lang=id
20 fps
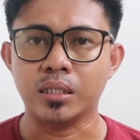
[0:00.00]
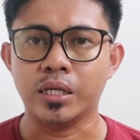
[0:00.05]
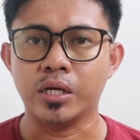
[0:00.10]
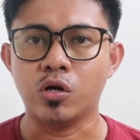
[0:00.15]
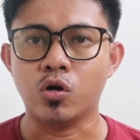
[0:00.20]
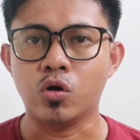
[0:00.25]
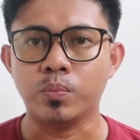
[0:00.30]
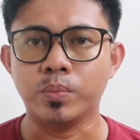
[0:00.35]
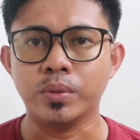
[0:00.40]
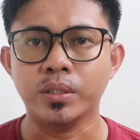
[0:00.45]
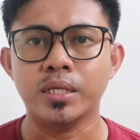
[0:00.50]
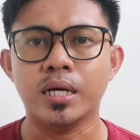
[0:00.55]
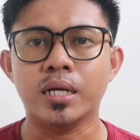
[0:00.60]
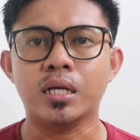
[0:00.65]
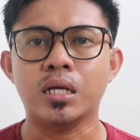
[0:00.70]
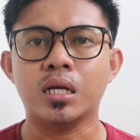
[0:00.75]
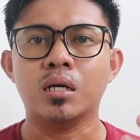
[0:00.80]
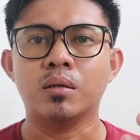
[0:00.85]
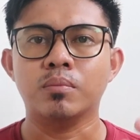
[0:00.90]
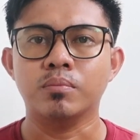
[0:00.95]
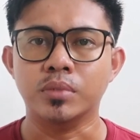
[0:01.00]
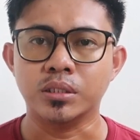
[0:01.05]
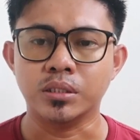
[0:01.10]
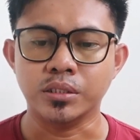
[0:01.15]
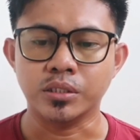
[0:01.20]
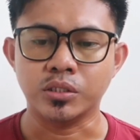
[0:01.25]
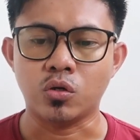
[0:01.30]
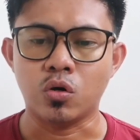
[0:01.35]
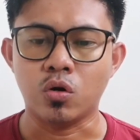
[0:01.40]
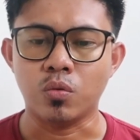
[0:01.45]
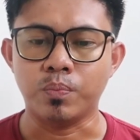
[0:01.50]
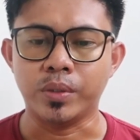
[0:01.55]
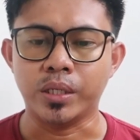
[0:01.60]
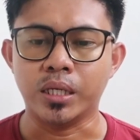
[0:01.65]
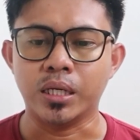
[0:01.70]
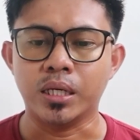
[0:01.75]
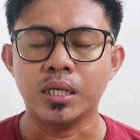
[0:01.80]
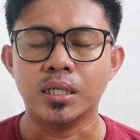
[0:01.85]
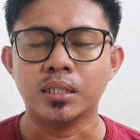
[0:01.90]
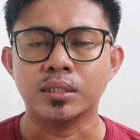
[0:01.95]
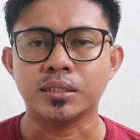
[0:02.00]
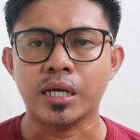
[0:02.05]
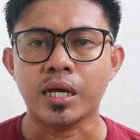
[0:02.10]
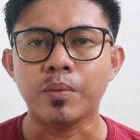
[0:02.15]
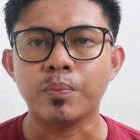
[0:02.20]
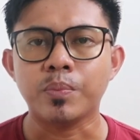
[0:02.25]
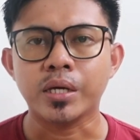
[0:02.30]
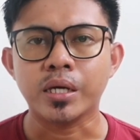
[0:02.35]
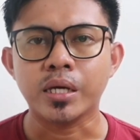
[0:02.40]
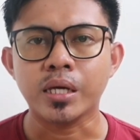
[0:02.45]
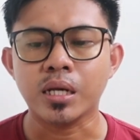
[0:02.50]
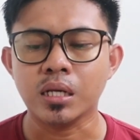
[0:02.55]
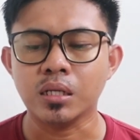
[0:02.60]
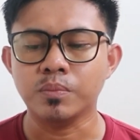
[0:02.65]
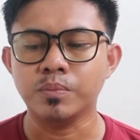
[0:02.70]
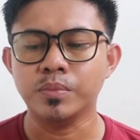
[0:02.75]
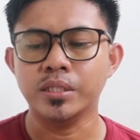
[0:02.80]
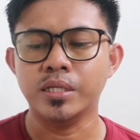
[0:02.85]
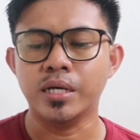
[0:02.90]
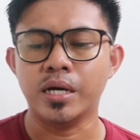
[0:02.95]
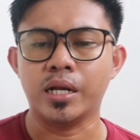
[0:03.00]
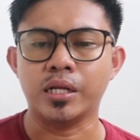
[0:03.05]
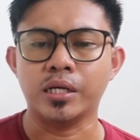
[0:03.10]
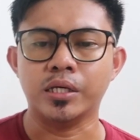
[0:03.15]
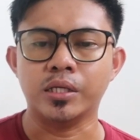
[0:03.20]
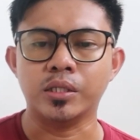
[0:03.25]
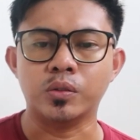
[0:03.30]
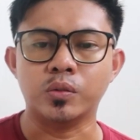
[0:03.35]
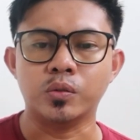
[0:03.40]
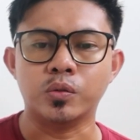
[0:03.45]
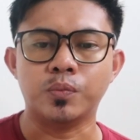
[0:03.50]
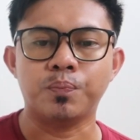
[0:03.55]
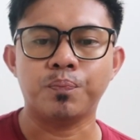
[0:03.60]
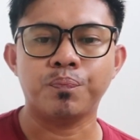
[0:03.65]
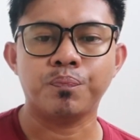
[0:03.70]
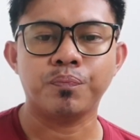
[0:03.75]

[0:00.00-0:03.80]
kedai kopi dan bisnis kopi. Saya pikir lebih dari itu.